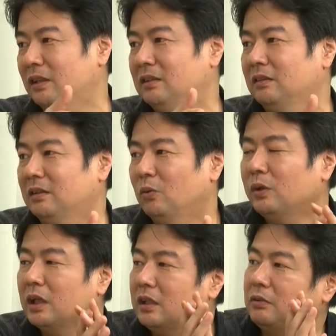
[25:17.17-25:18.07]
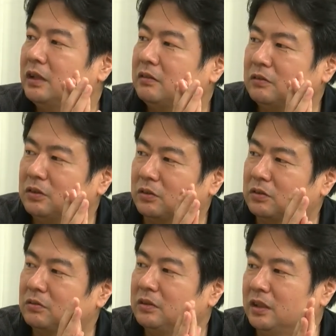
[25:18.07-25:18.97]
形じゃないこれがねフェイクニュースを
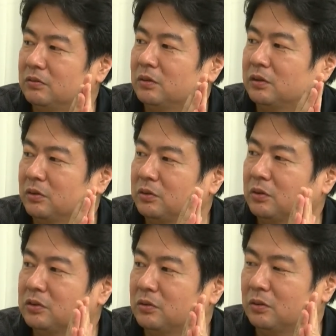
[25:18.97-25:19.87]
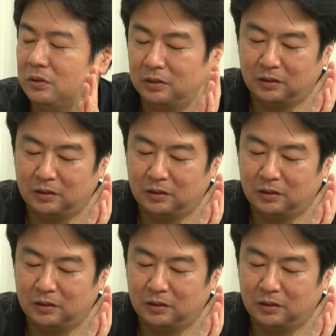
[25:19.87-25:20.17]
作っていく時の一つの